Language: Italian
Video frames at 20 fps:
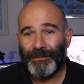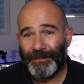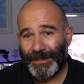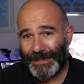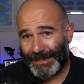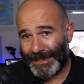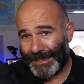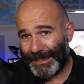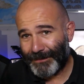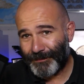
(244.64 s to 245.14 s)

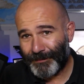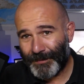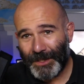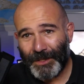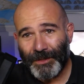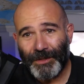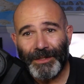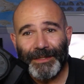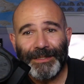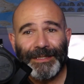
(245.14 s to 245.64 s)
Questa è la
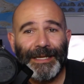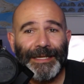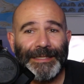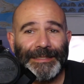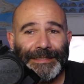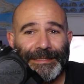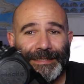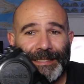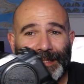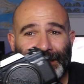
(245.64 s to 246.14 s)
Minolta
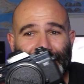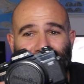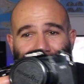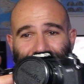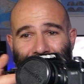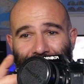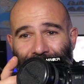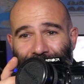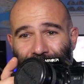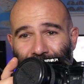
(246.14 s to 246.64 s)

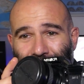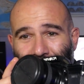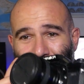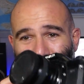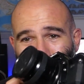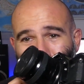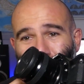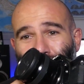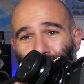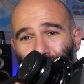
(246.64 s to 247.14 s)
X700
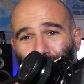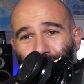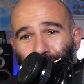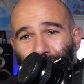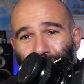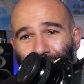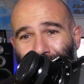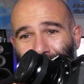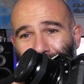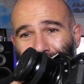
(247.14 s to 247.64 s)
che
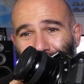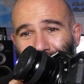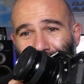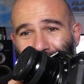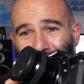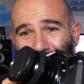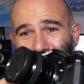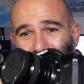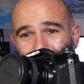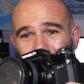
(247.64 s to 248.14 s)
tuttora
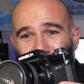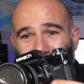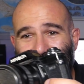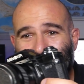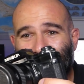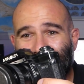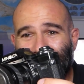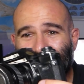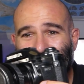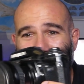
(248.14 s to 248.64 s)
utilizzo per
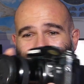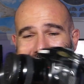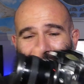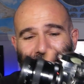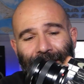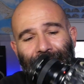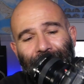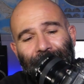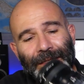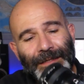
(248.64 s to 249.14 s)

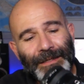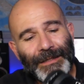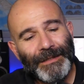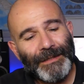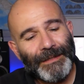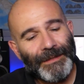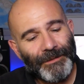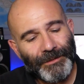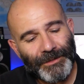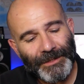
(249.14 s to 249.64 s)
scattare
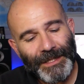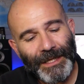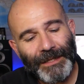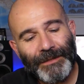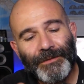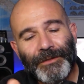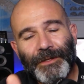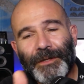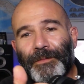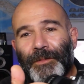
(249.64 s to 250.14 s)
lo
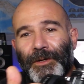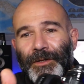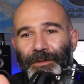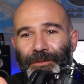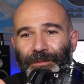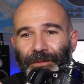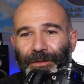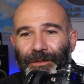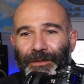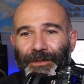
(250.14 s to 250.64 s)
scatto
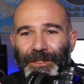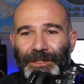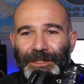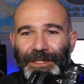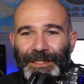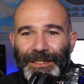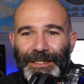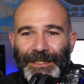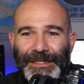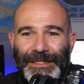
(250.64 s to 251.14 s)
remoto quello lì
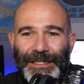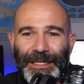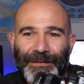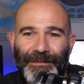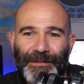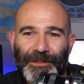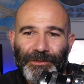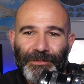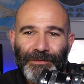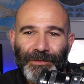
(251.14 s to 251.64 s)
si
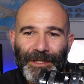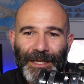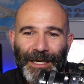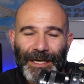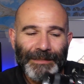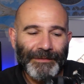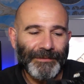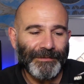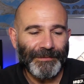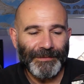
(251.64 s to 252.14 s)
innestava sul
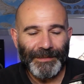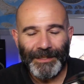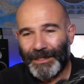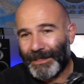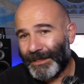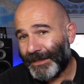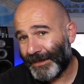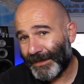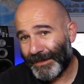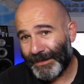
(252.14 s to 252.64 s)
lato
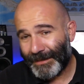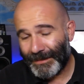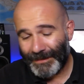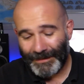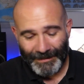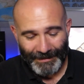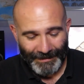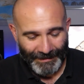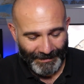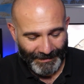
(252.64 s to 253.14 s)

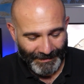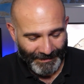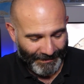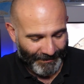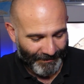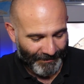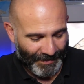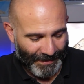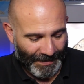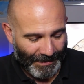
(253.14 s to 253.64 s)

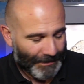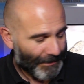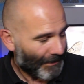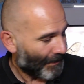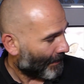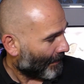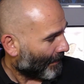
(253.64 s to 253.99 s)
e via.